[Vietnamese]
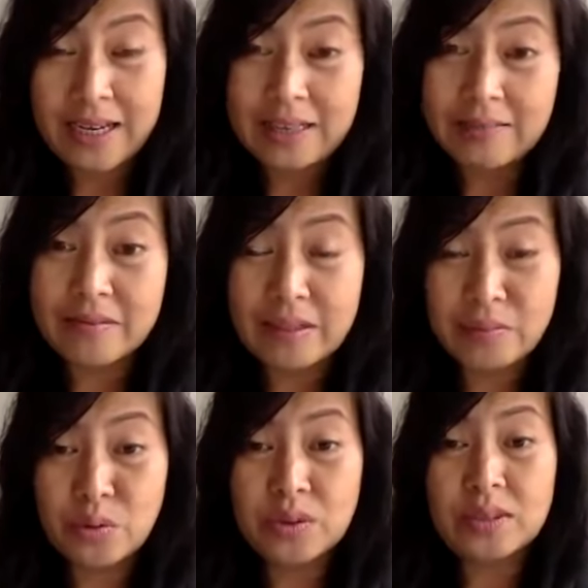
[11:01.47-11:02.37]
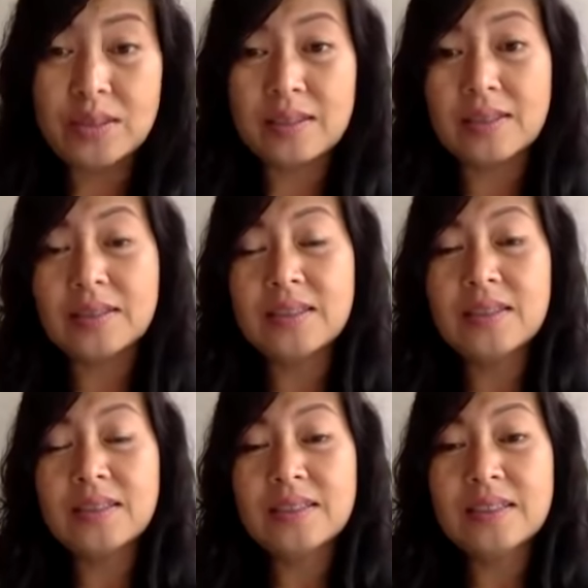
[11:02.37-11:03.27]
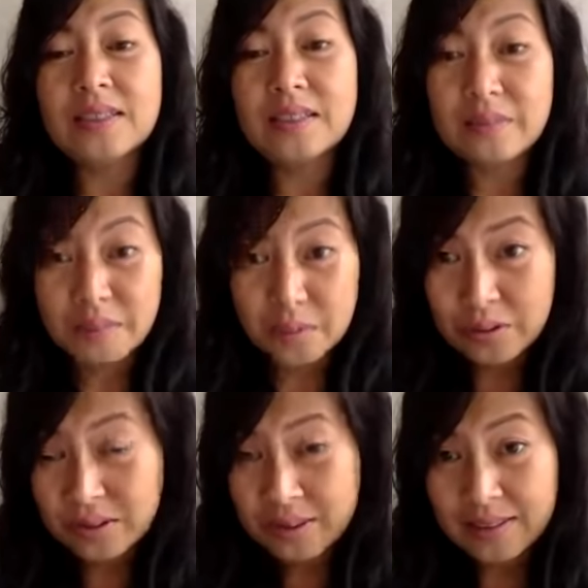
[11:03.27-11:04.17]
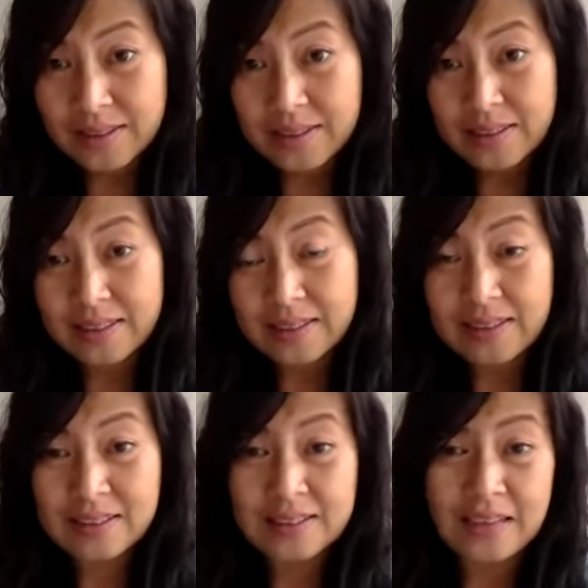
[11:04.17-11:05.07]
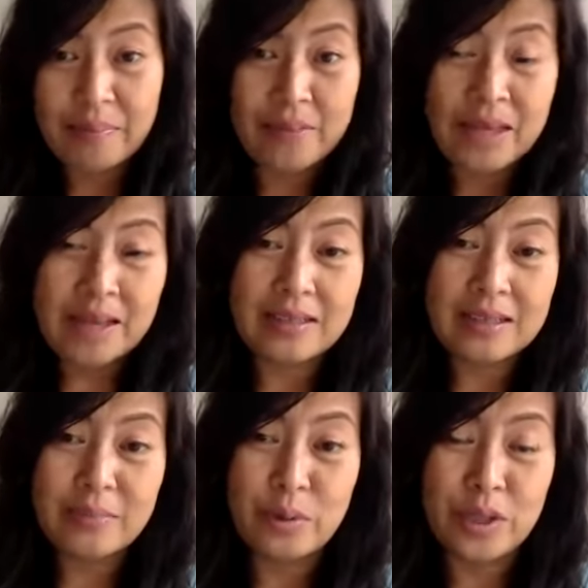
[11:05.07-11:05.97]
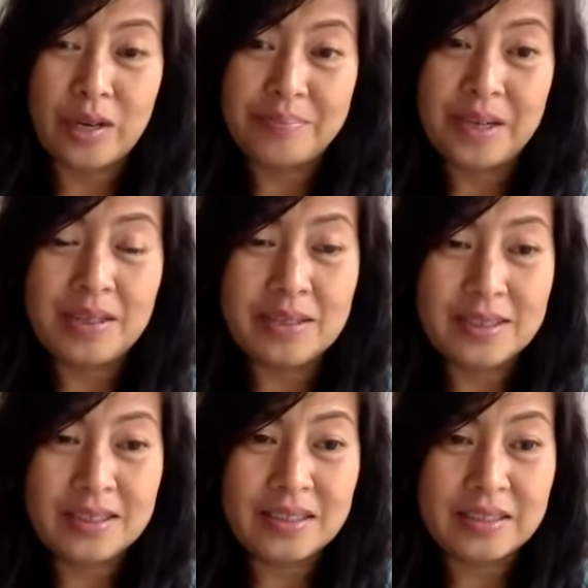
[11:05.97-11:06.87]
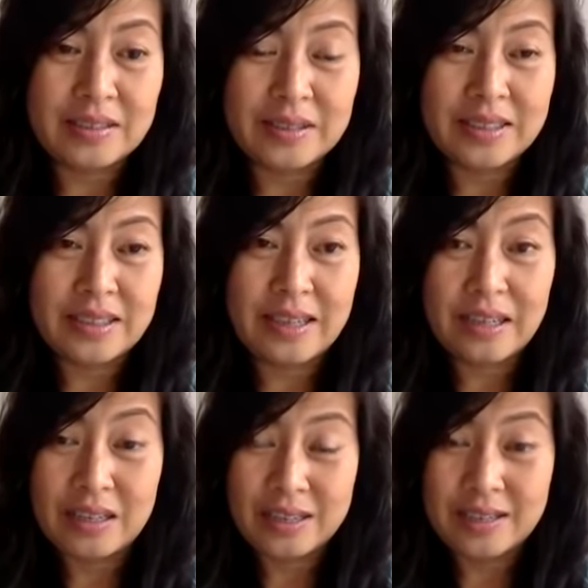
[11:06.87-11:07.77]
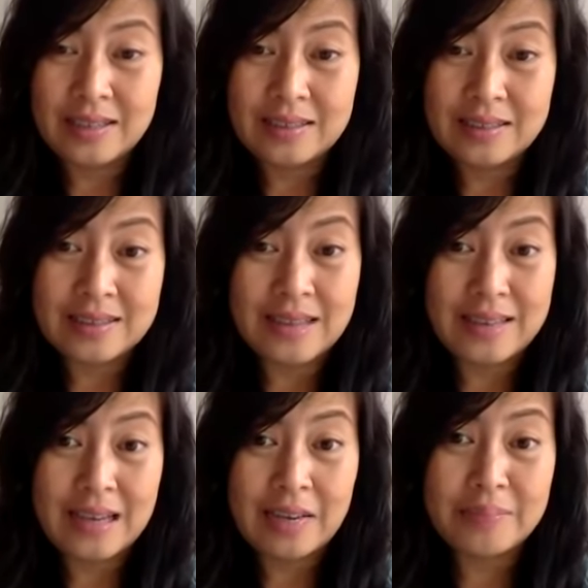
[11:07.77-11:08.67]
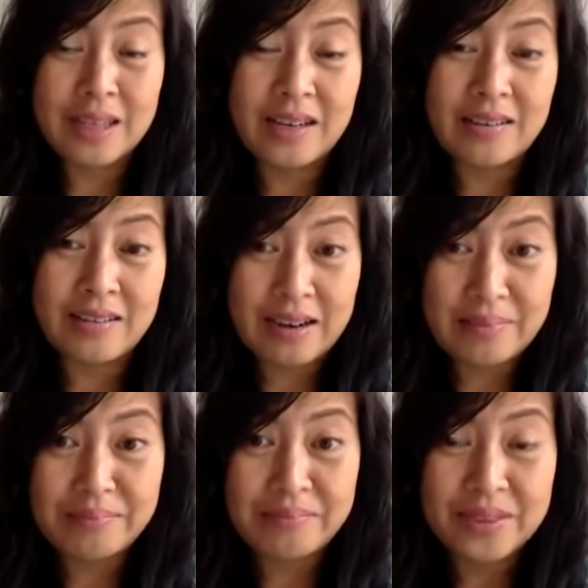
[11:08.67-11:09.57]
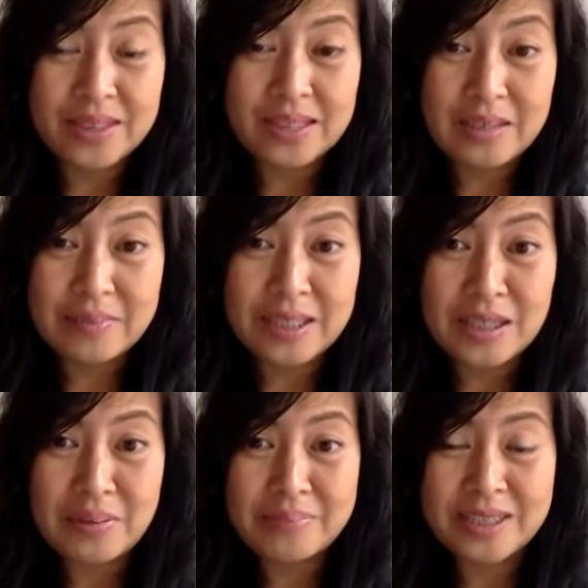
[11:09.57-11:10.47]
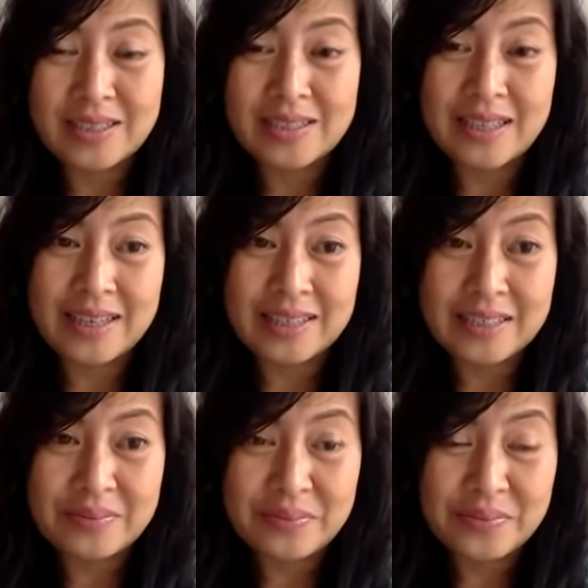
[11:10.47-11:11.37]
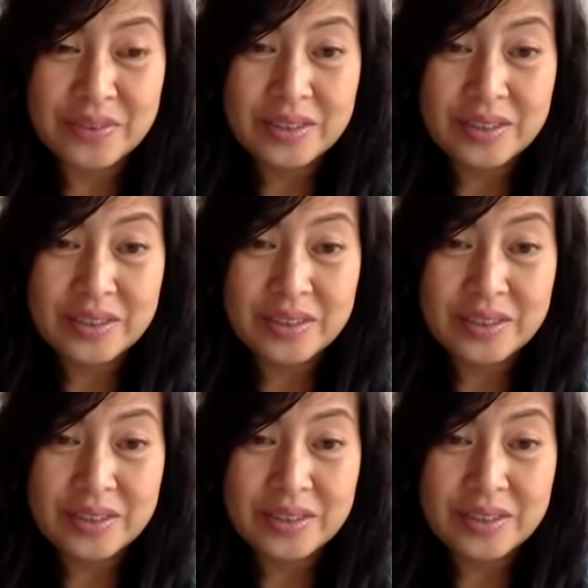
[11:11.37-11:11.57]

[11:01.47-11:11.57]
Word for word: sản và muốn uh, muốn uh, tham gia cái buổi họp đó thì uh, hãy hãy hãy tải app telegram tìm cái nhóm trần thị ái liên